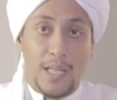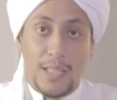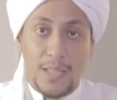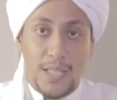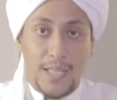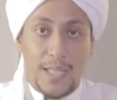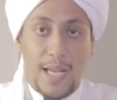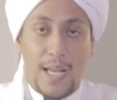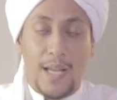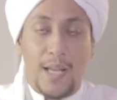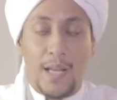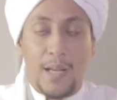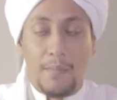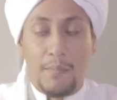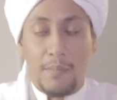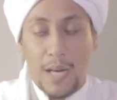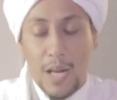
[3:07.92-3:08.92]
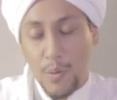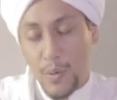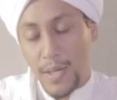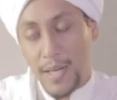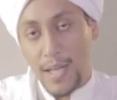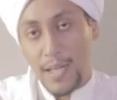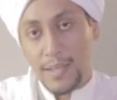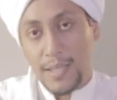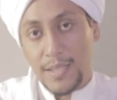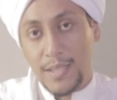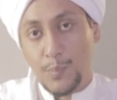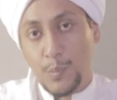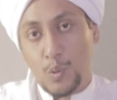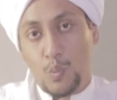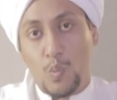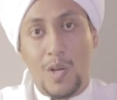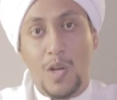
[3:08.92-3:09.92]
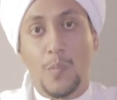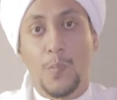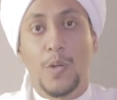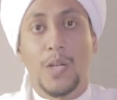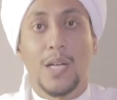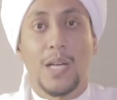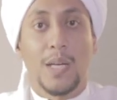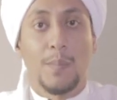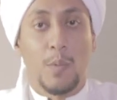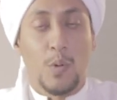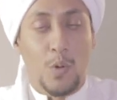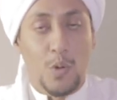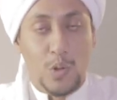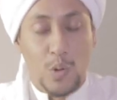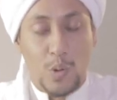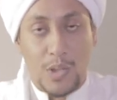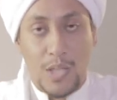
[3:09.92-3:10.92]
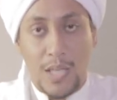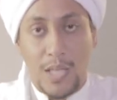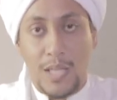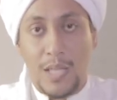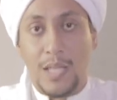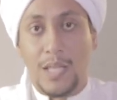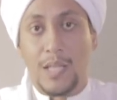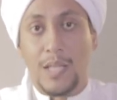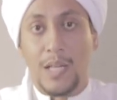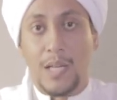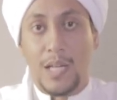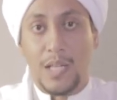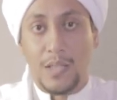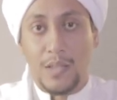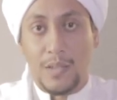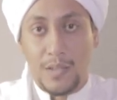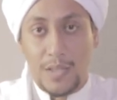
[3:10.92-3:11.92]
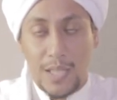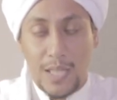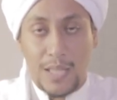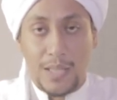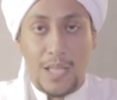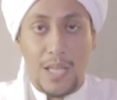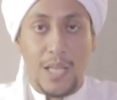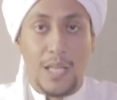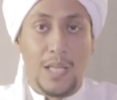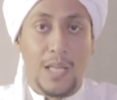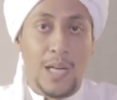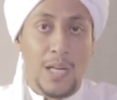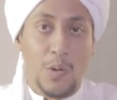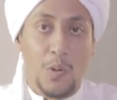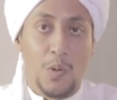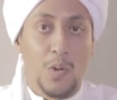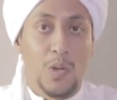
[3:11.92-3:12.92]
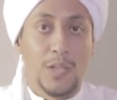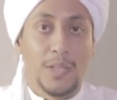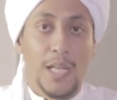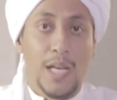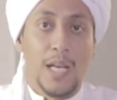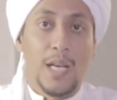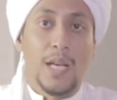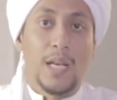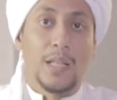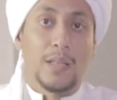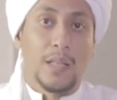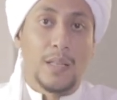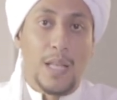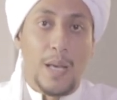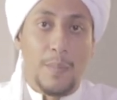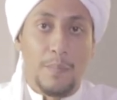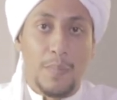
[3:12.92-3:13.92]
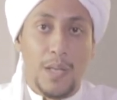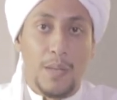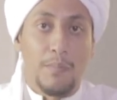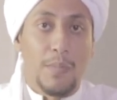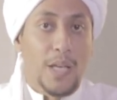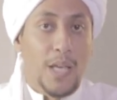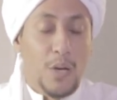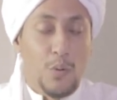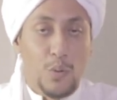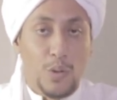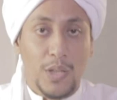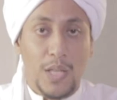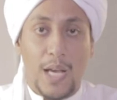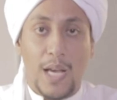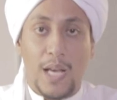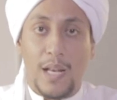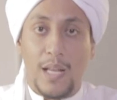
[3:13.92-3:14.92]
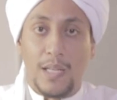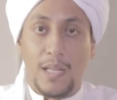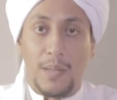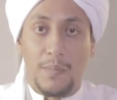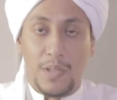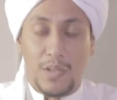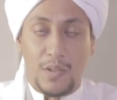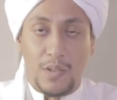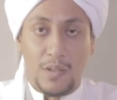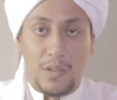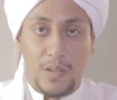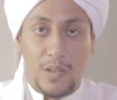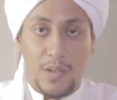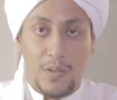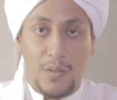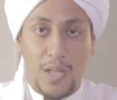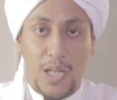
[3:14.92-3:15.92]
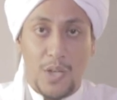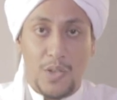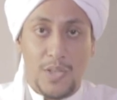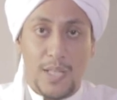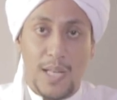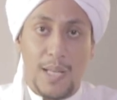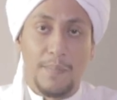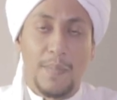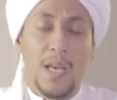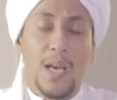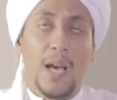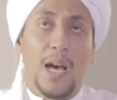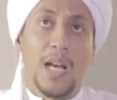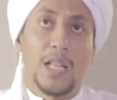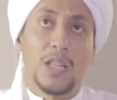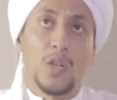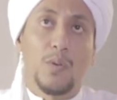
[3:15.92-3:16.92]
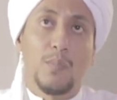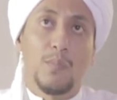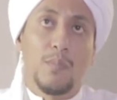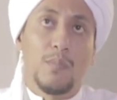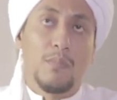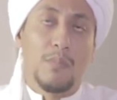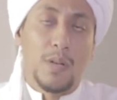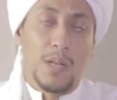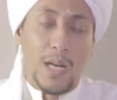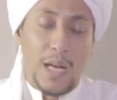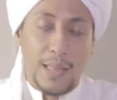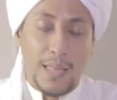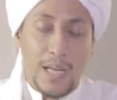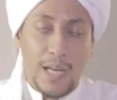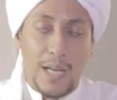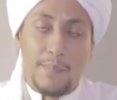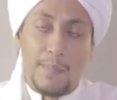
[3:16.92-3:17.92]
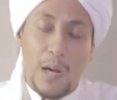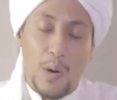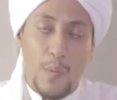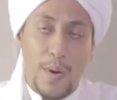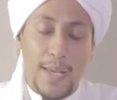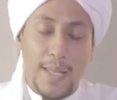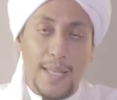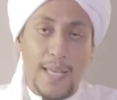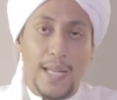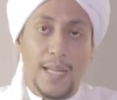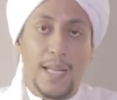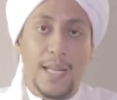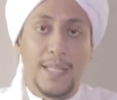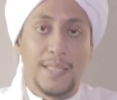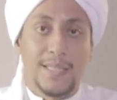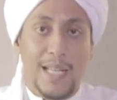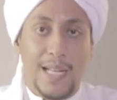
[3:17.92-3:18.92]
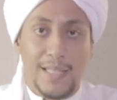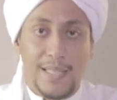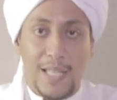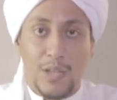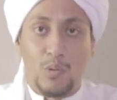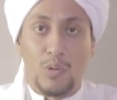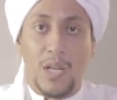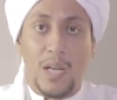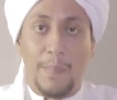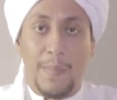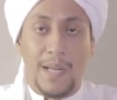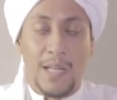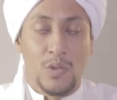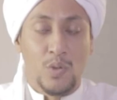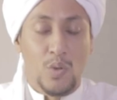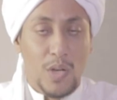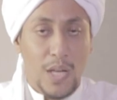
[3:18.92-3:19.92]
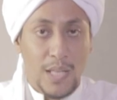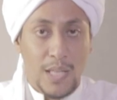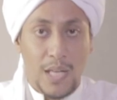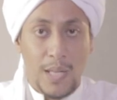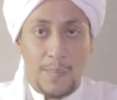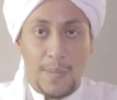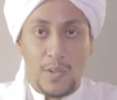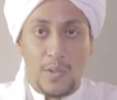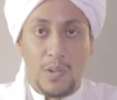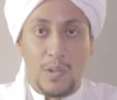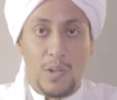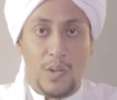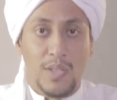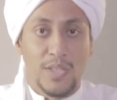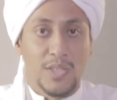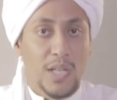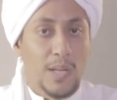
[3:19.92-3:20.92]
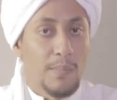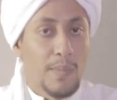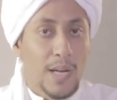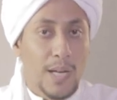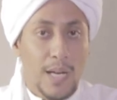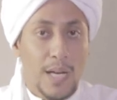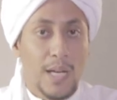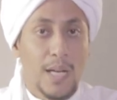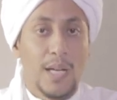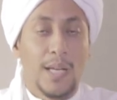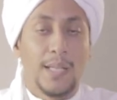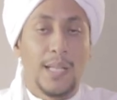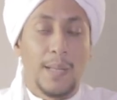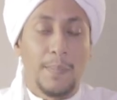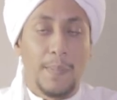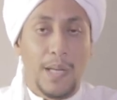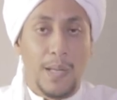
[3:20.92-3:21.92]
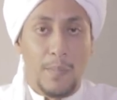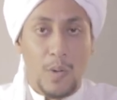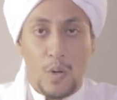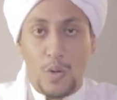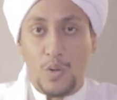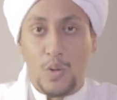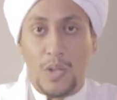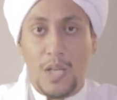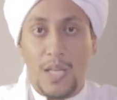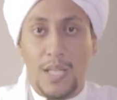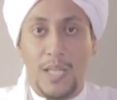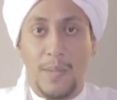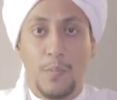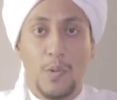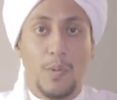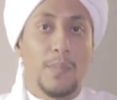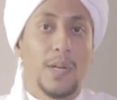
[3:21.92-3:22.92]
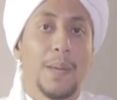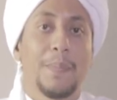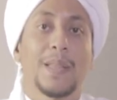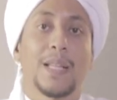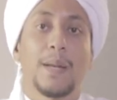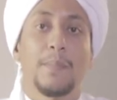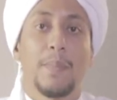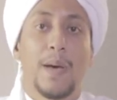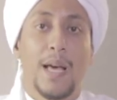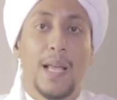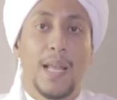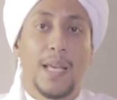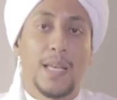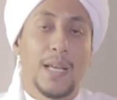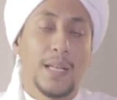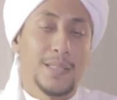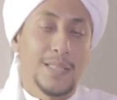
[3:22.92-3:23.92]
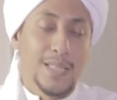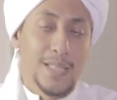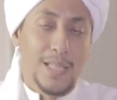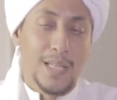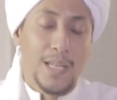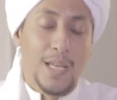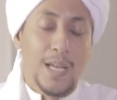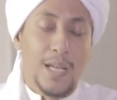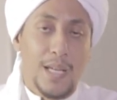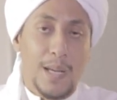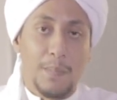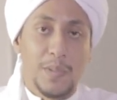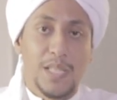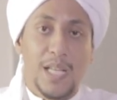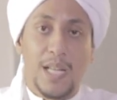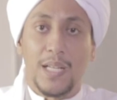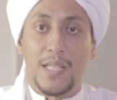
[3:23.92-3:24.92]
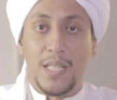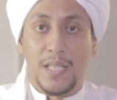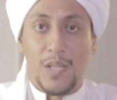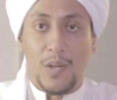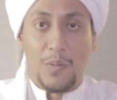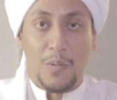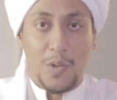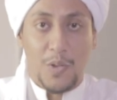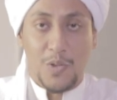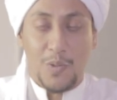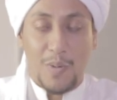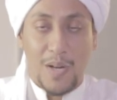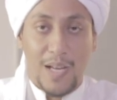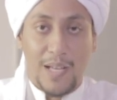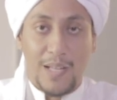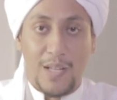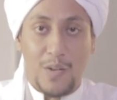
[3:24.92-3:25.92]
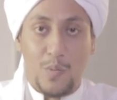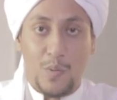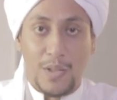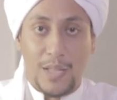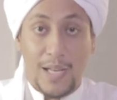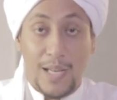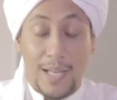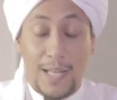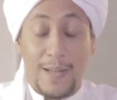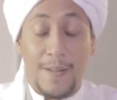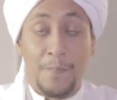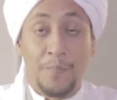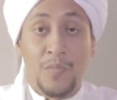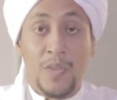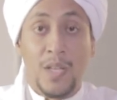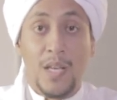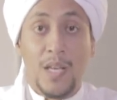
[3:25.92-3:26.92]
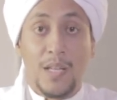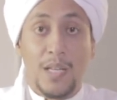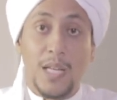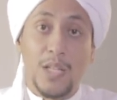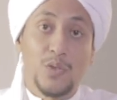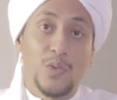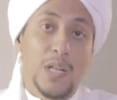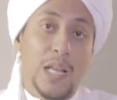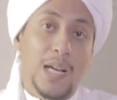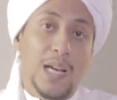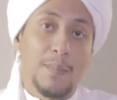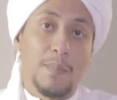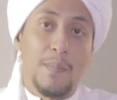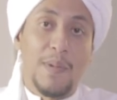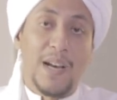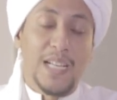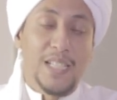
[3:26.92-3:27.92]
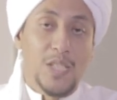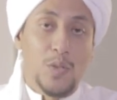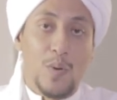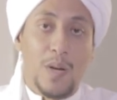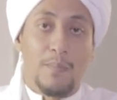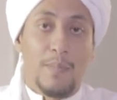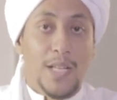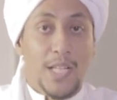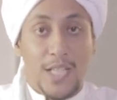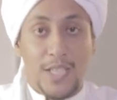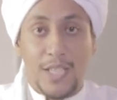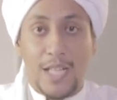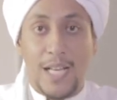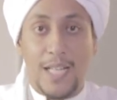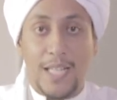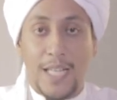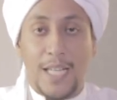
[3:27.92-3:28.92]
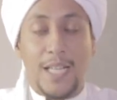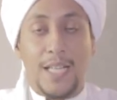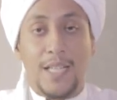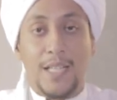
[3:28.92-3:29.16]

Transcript: dan jika melakukan hal tersebut walaupun dengan menggosok gigi dengan sikat gigi dengan odolnya tetapi mengikuti akhlak Nabi Shallallahu Alaihi Wasallam atau mengatakan bahwa ini adalah salah satu daripada sunnahnya Nabi Shallallahu Alaihi Wasallam maka daripada menggosok giginya pun mendapatkan pahala yang yang besar di sisi Allah Subhanahu Wa Taala dan disunahkan memakai siwak banyak sekali